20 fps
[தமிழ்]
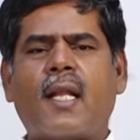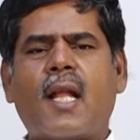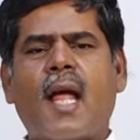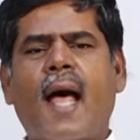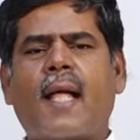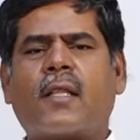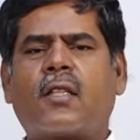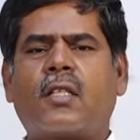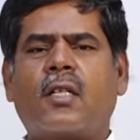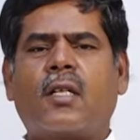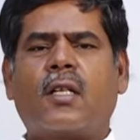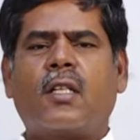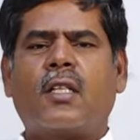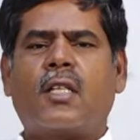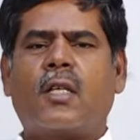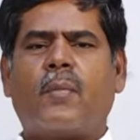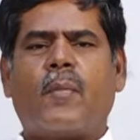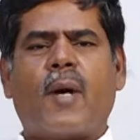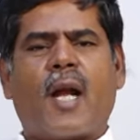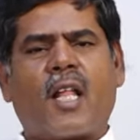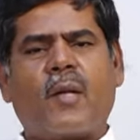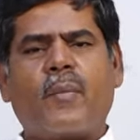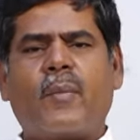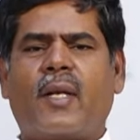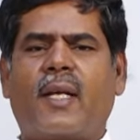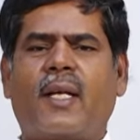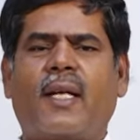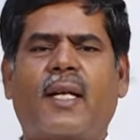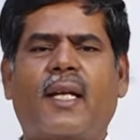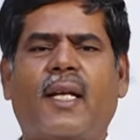நாத்தம் எடுத்த மலம்
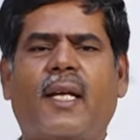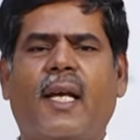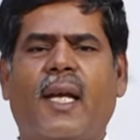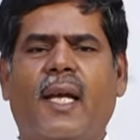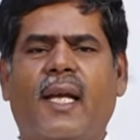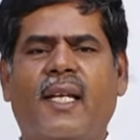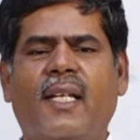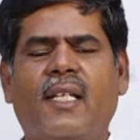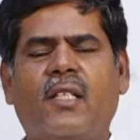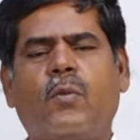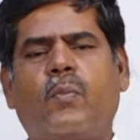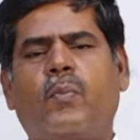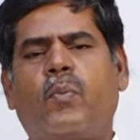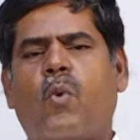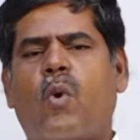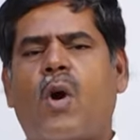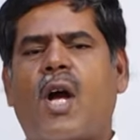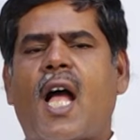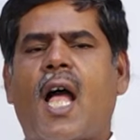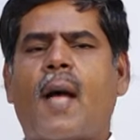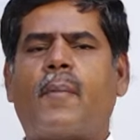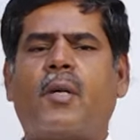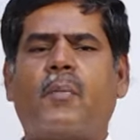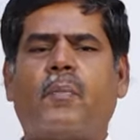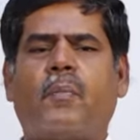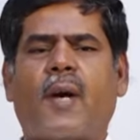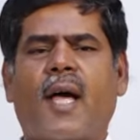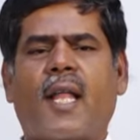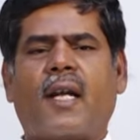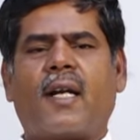இருக்குது இது
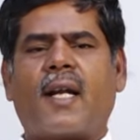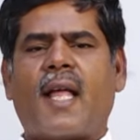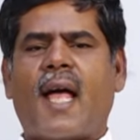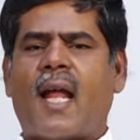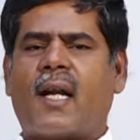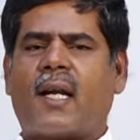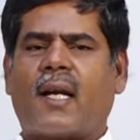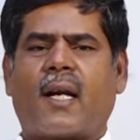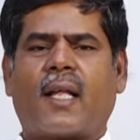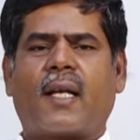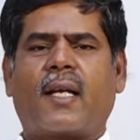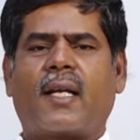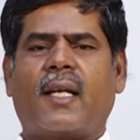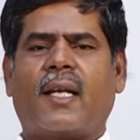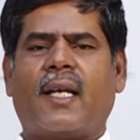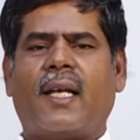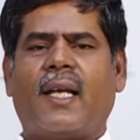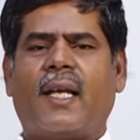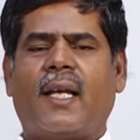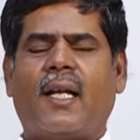போகாமல் பல நாள் கிடக்கு